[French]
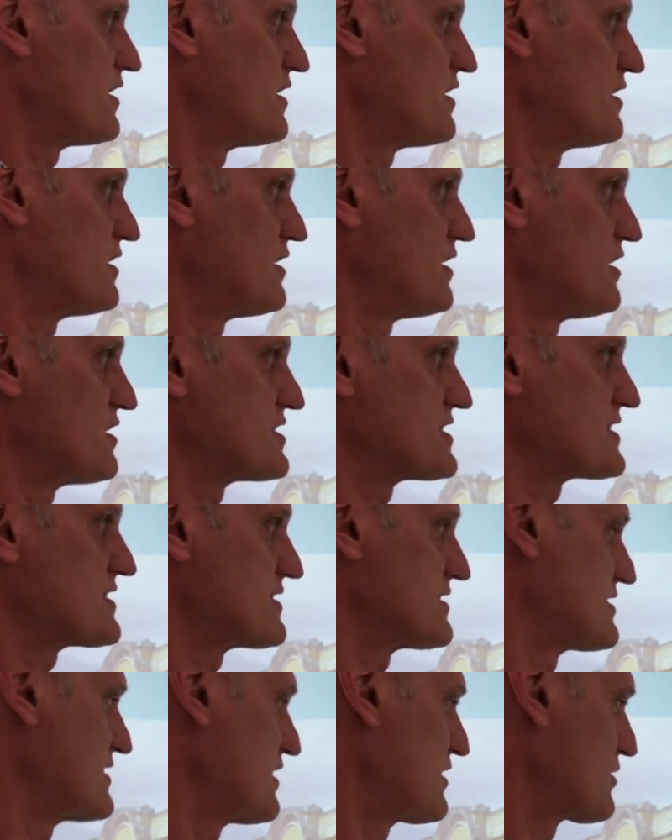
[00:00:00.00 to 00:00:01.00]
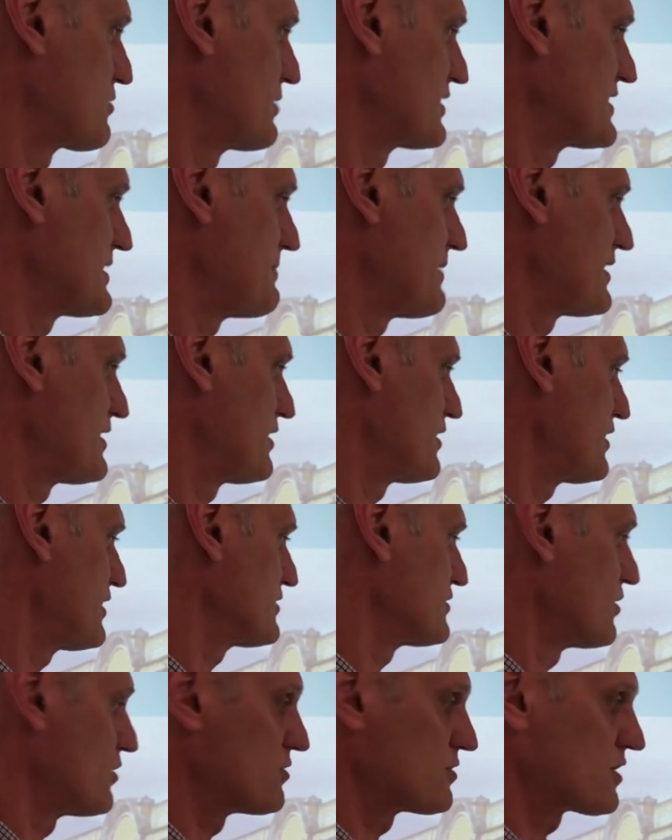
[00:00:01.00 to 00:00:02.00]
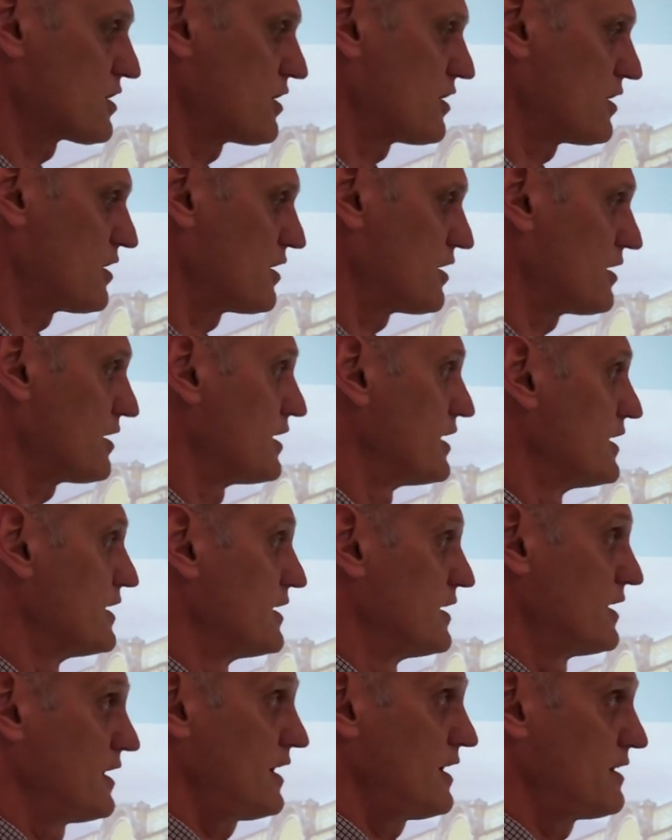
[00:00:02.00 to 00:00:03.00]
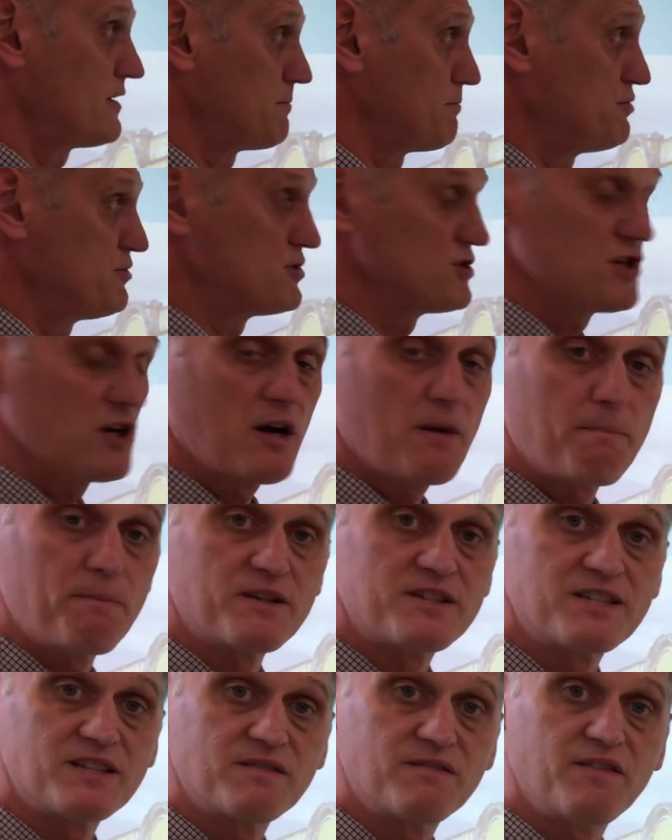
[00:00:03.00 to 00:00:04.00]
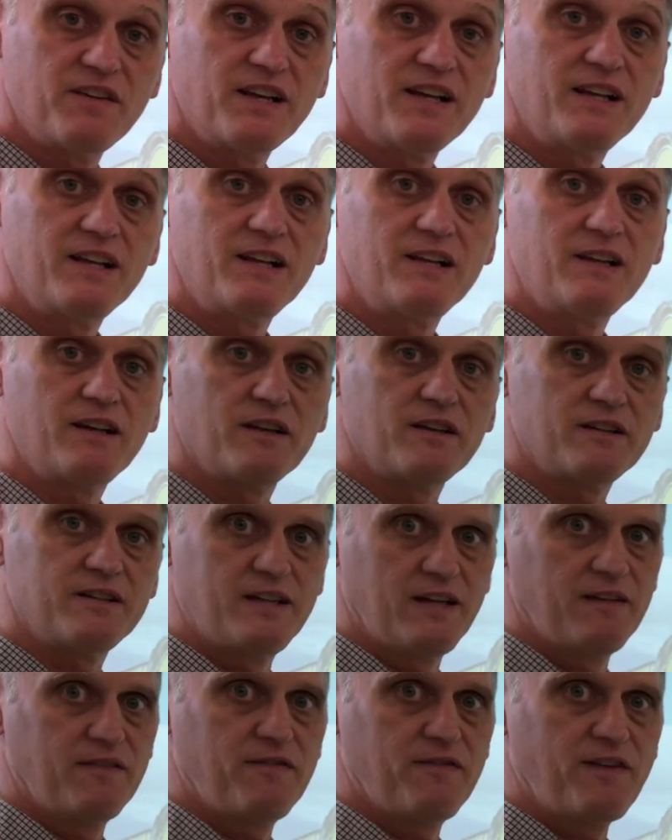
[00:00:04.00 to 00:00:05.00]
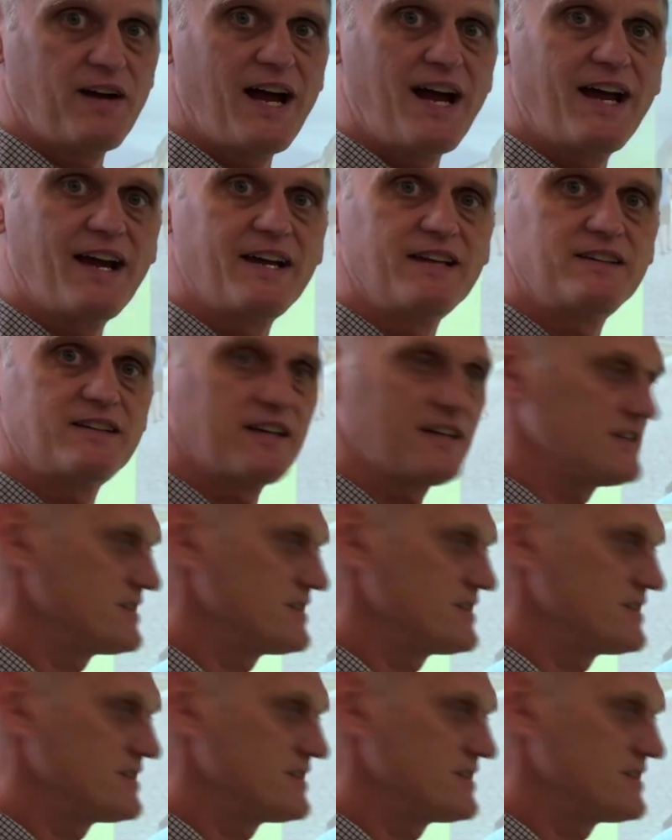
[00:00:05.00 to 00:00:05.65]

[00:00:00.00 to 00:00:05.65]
le, Guatemala, donc plusieurs petites villes, des fêtes,